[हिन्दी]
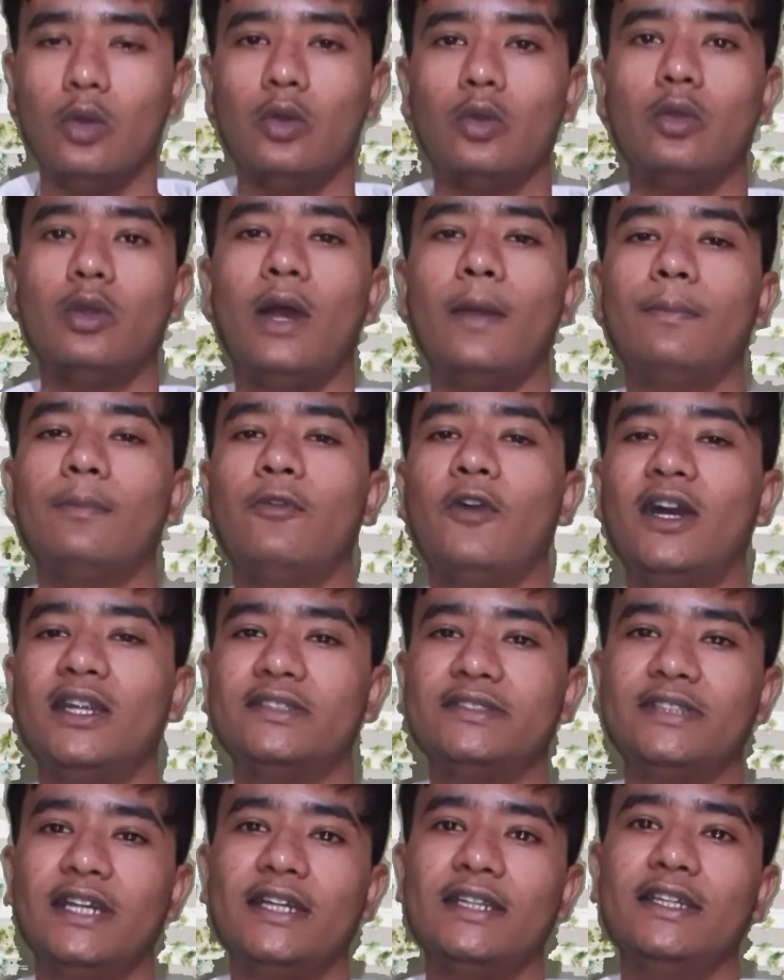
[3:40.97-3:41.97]
और आप
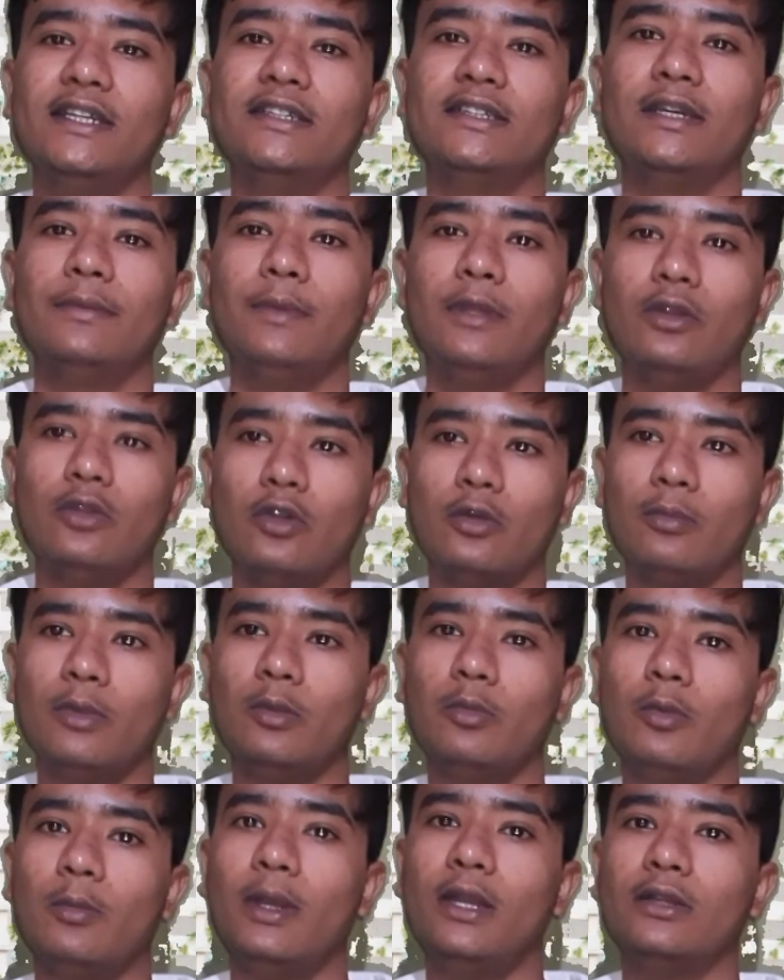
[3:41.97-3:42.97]
फास्ट चार्जिंग से भी
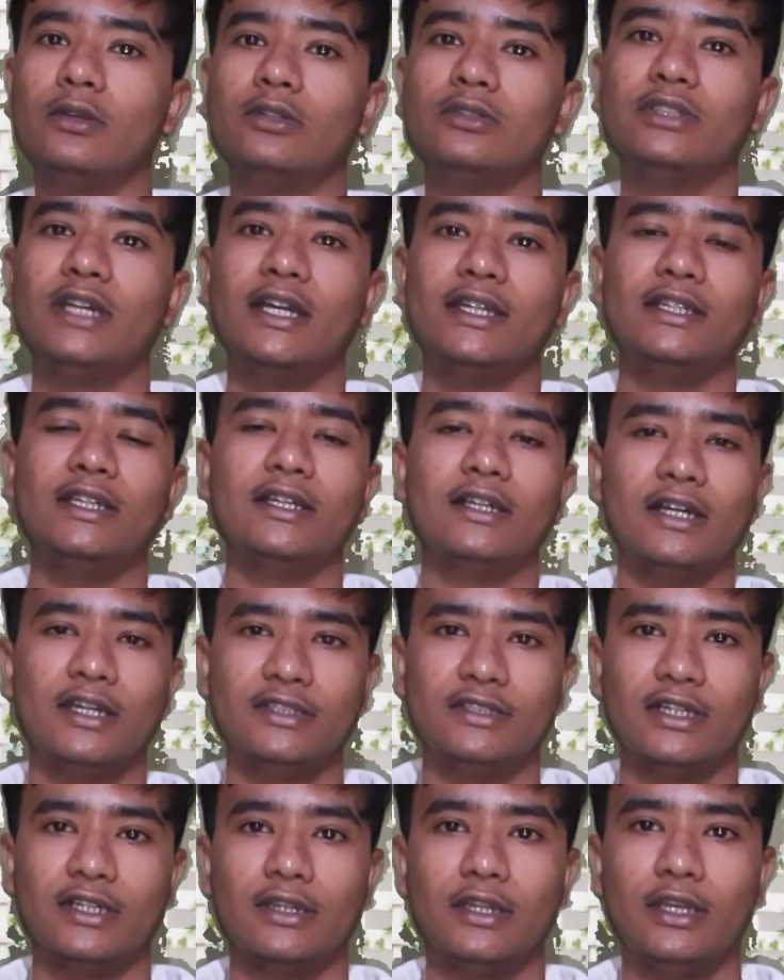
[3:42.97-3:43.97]
नॉर्मल मोबाइल को चार्जिंग
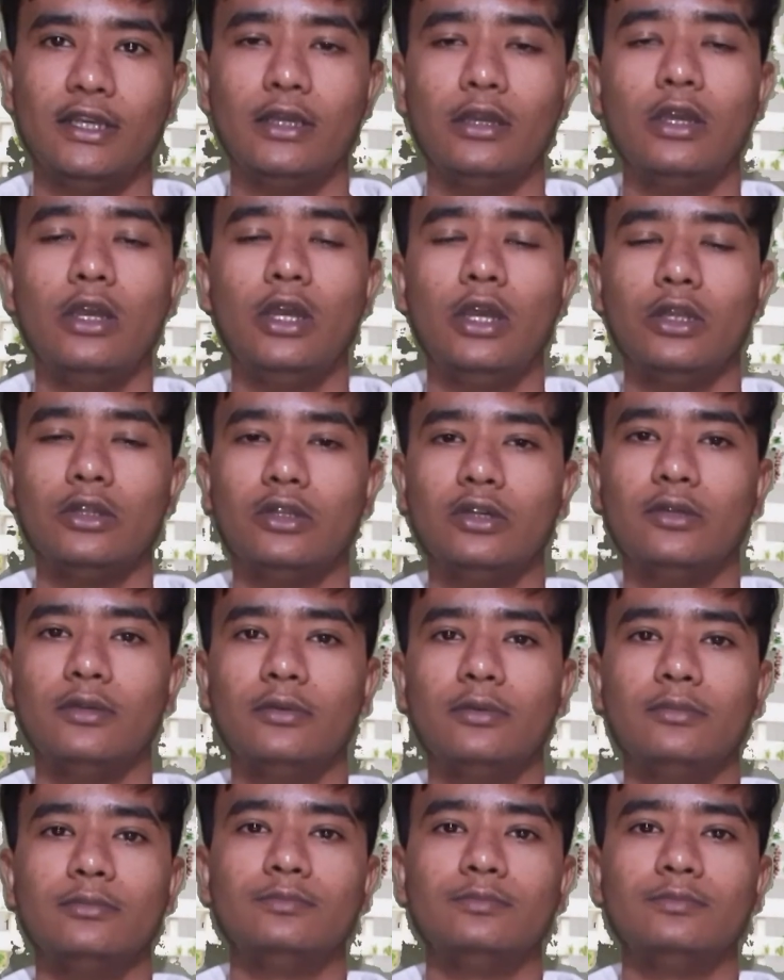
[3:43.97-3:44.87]
कर सकते हैं तो